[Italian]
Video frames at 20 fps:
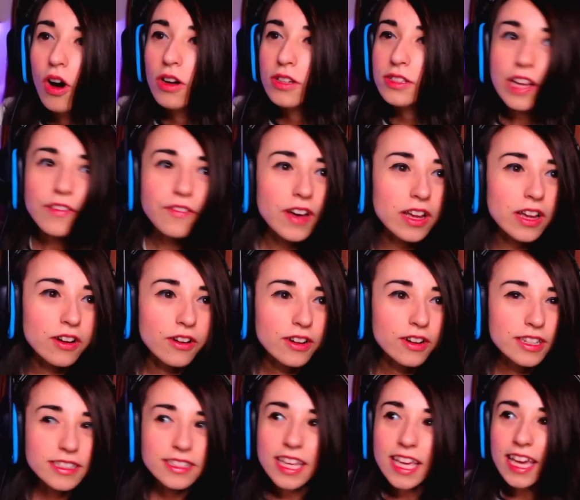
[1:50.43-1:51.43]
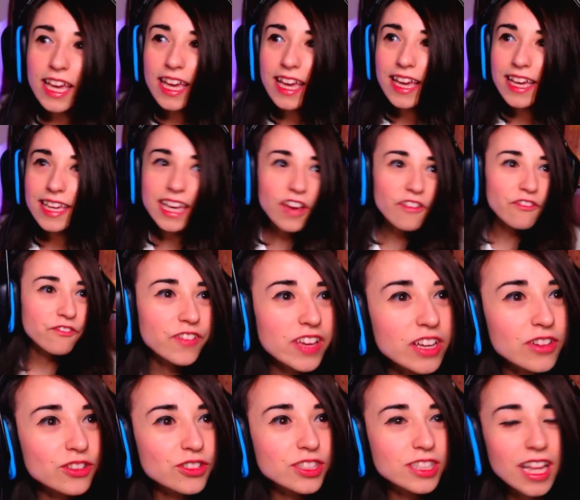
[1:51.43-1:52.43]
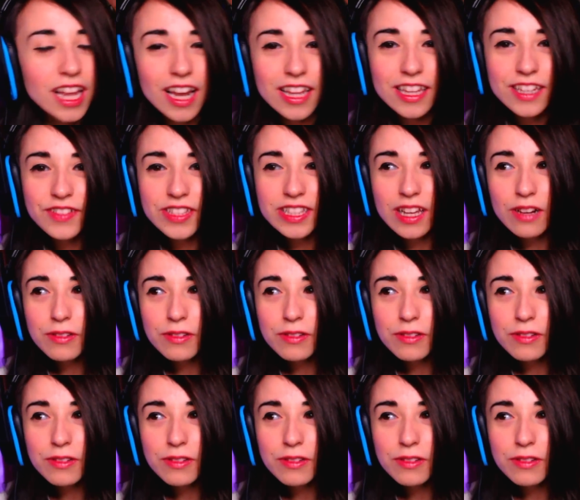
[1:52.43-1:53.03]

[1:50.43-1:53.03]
Davvero? Sì, che figo ci dà la divisa lui,